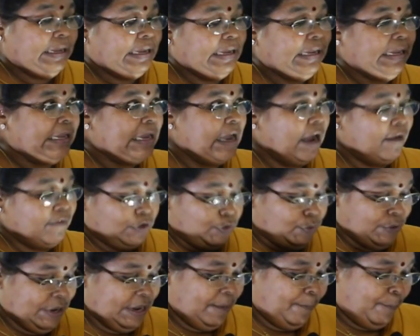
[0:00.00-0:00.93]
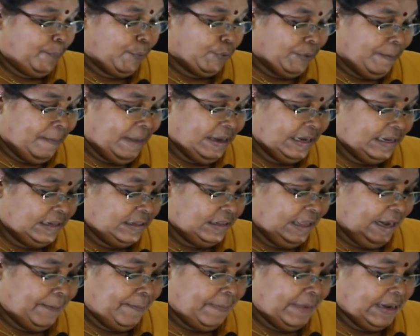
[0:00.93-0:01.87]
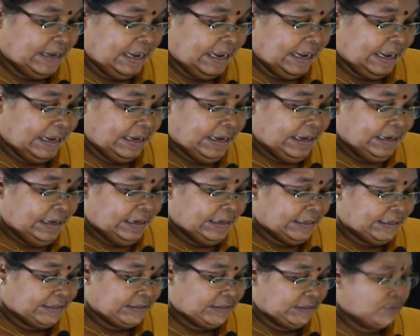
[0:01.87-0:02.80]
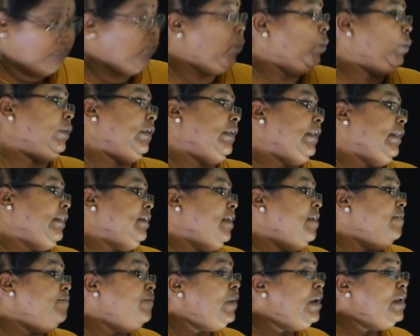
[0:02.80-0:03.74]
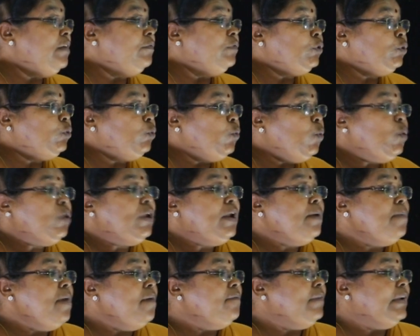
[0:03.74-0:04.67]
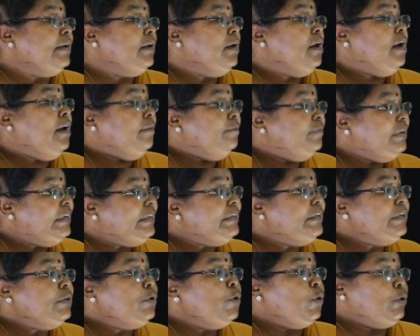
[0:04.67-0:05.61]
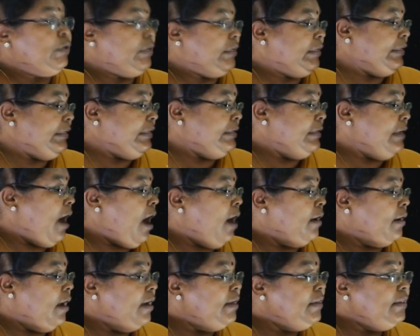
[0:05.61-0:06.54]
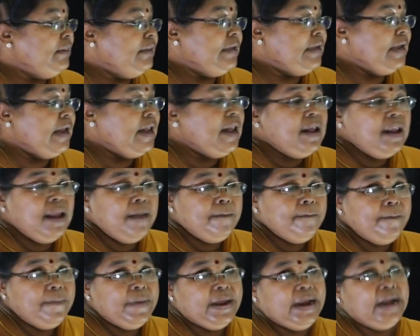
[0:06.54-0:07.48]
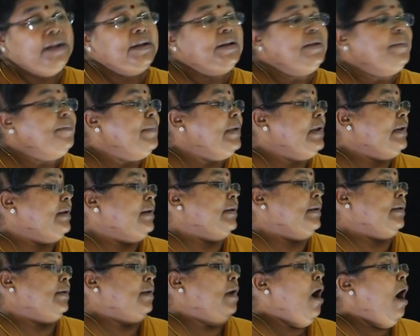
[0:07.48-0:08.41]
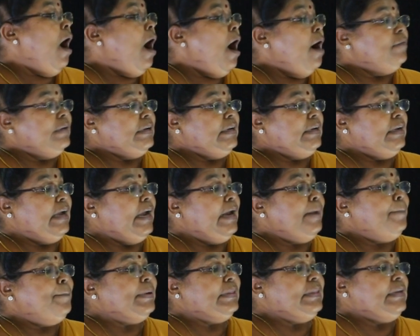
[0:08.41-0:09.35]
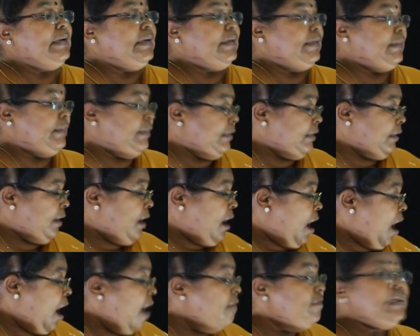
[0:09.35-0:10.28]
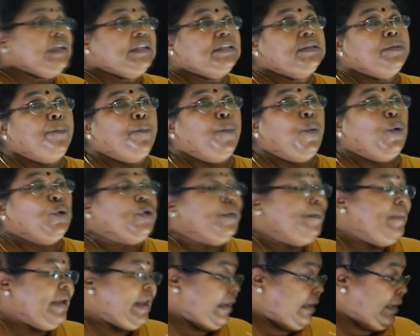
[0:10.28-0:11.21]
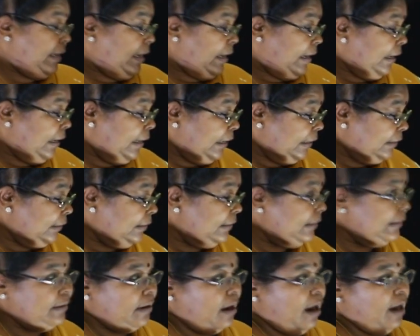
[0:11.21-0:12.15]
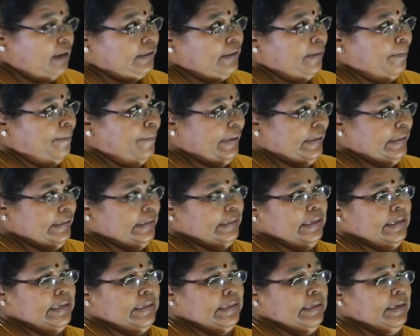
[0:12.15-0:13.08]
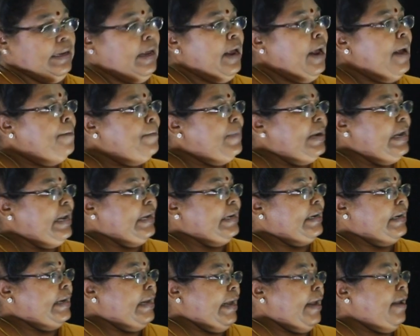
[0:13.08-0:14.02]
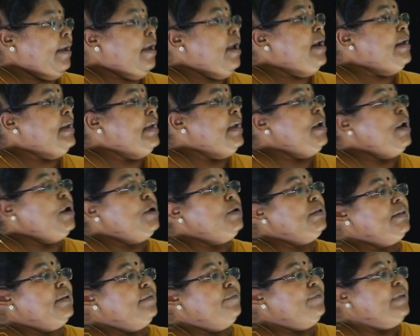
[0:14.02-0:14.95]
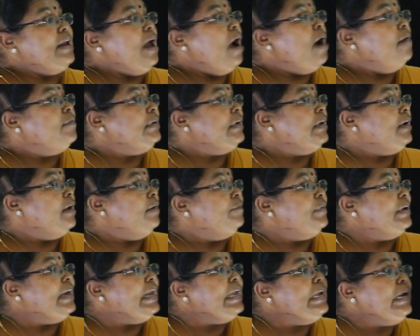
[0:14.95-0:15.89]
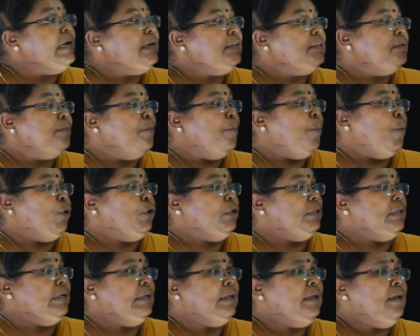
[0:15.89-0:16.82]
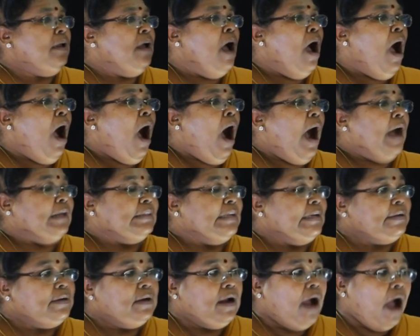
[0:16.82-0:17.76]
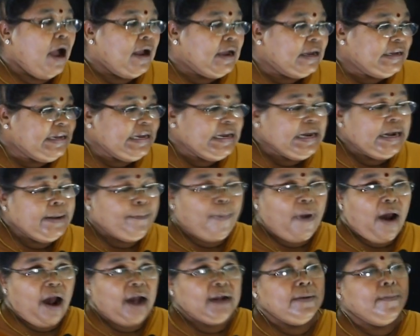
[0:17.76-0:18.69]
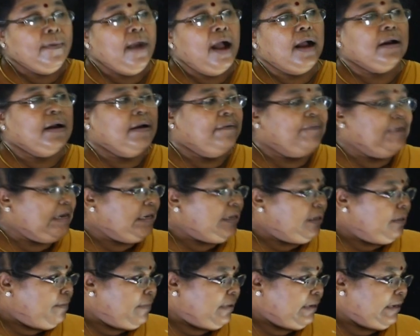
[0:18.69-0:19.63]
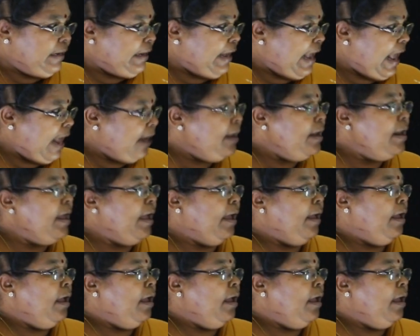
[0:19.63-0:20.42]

இங்கு அவனுடைய பொறுமையின் தன்மையே எடுத்து கூறுகிறது இவ்வளவு தூரம் அவன் விட்டு கொடுக்கின்றான் ஐந்து இல்லம் வேண்டும் என்று அவன் கேட்பதிலிருந்து அவனது பொறுமை எடுத்து காட்டப்படுகின்றது பிள்ளைகளே நீங்கள் இந்த வினாவுக்கு விடை எழுதும் பொழுது அதற்காக நீங்கள் பாடமாக்க வேண்டும் என்று அல்ல